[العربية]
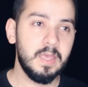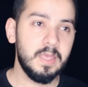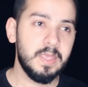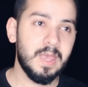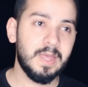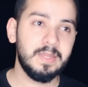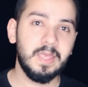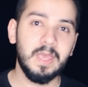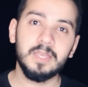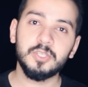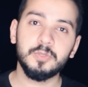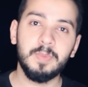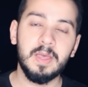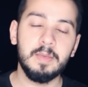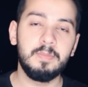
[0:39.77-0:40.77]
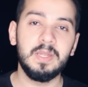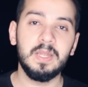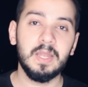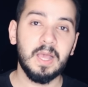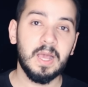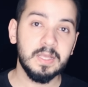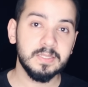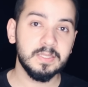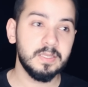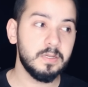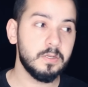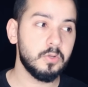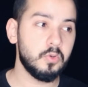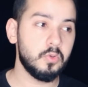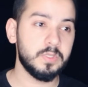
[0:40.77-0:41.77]
يعني أشبه
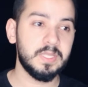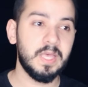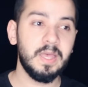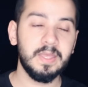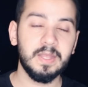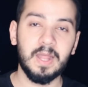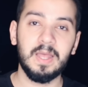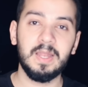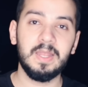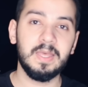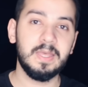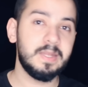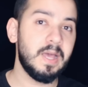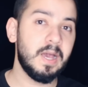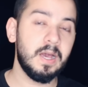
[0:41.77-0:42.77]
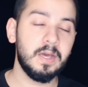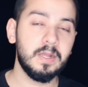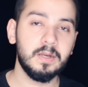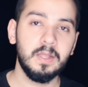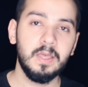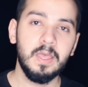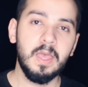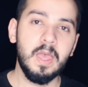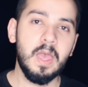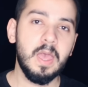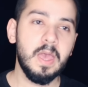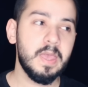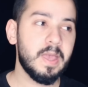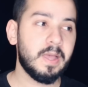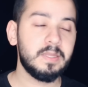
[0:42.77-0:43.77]
بالقصر وصاير على نهر
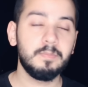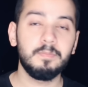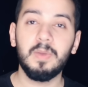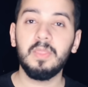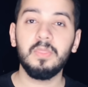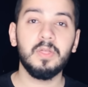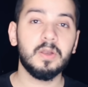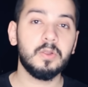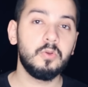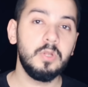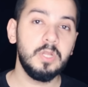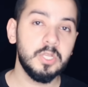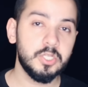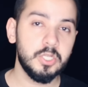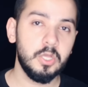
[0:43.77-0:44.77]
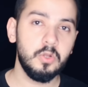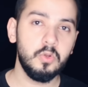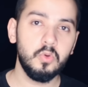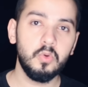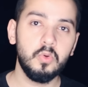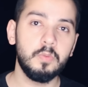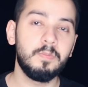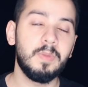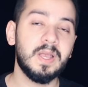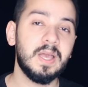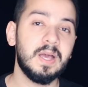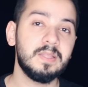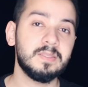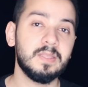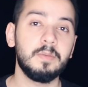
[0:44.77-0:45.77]
آه، يعني منظر كلش حلو
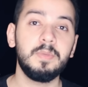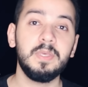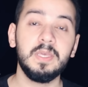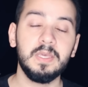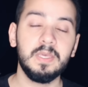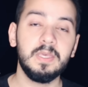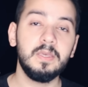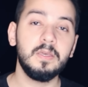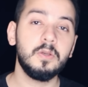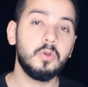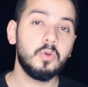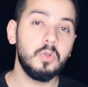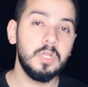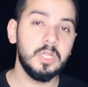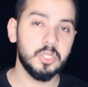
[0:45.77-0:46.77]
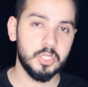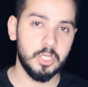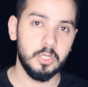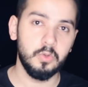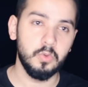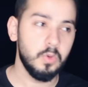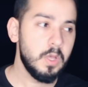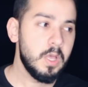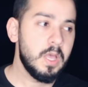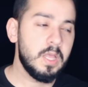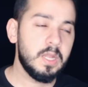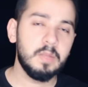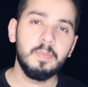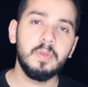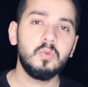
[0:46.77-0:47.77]
وبمكان طبيعي كلش حلو
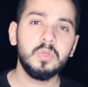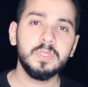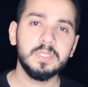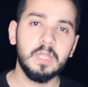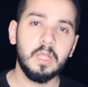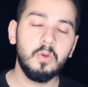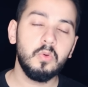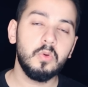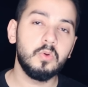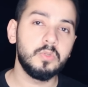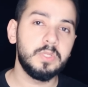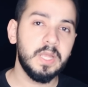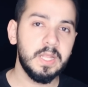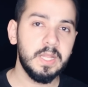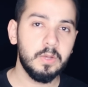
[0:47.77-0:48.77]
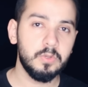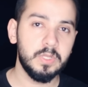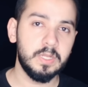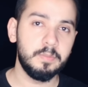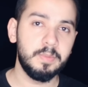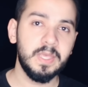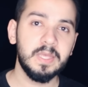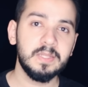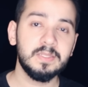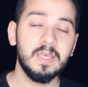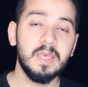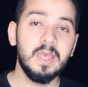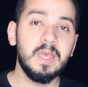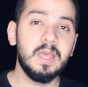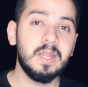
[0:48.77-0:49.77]
لما وصلوا ودخلوا للبيت
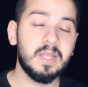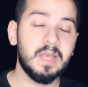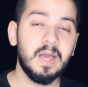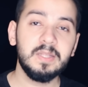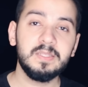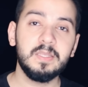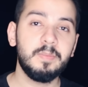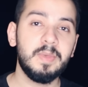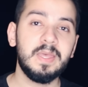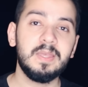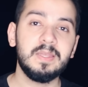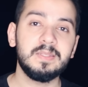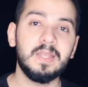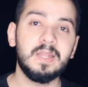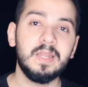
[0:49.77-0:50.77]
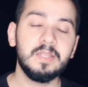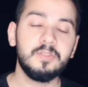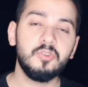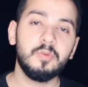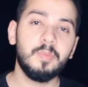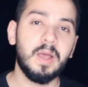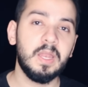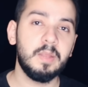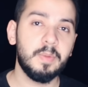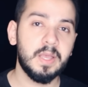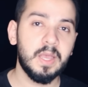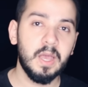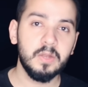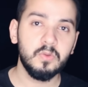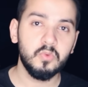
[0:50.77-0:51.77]
الخادمة دلتهم على
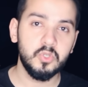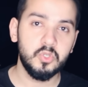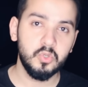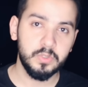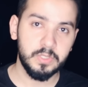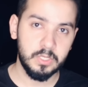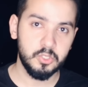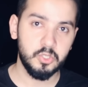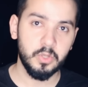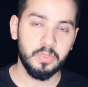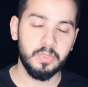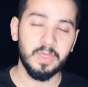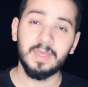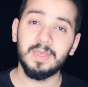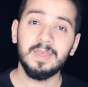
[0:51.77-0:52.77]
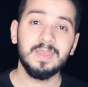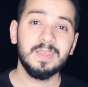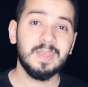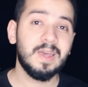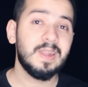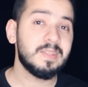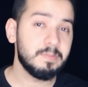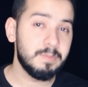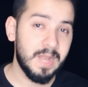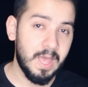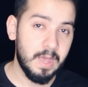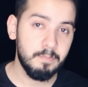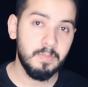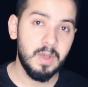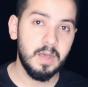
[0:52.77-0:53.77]
مكان وجود الجثة كانت
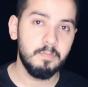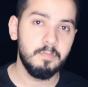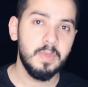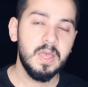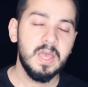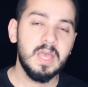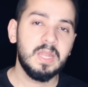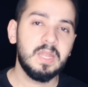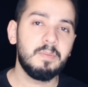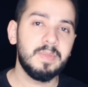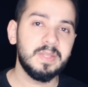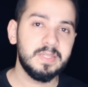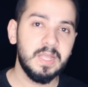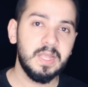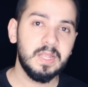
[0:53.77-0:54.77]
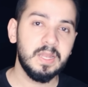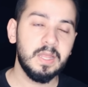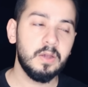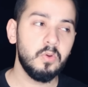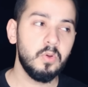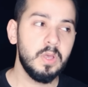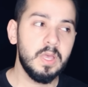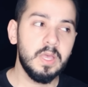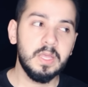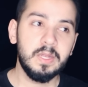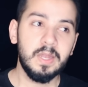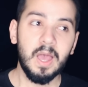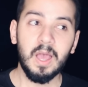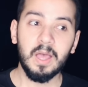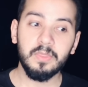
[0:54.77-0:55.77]
بالحمام لما دخلوا
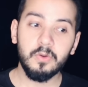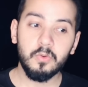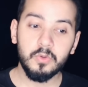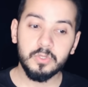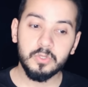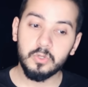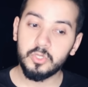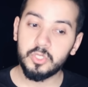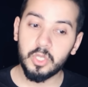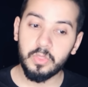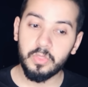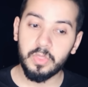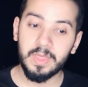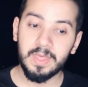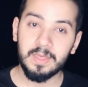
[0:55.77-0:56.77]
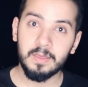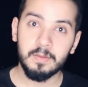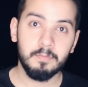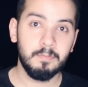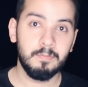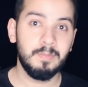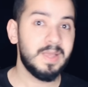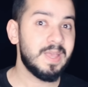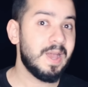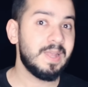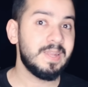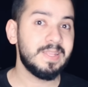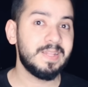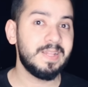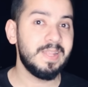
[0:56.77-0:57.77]
لاحظوا أنه الجثة ما
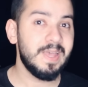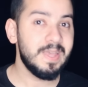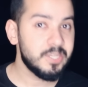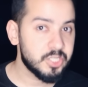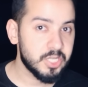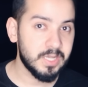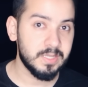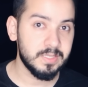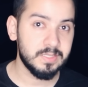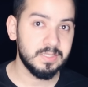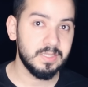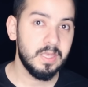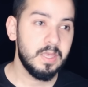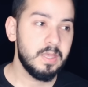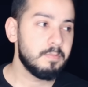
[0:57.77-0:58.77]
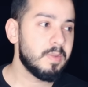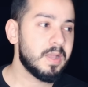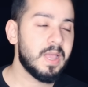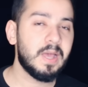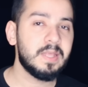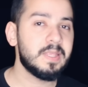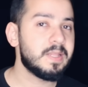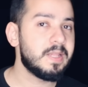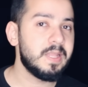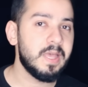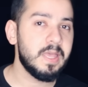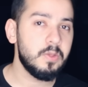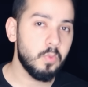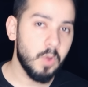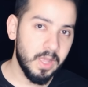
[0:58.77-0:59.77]
كانت لأي شخص ما كانت
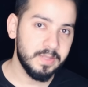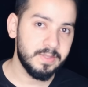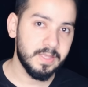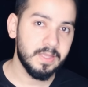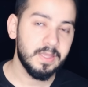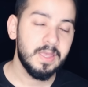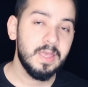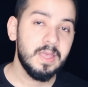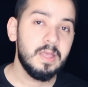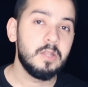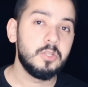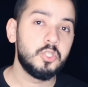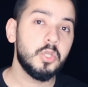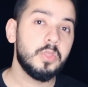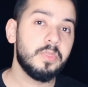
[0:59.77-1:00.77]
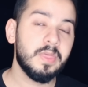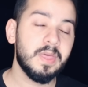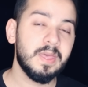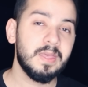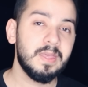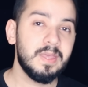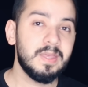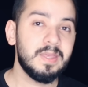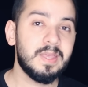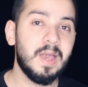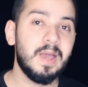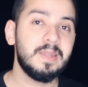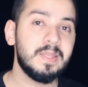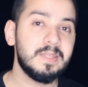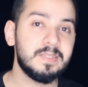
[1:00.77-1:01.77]
لأي وحدة الجثة
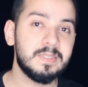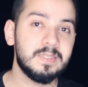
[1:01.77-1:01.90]
كانت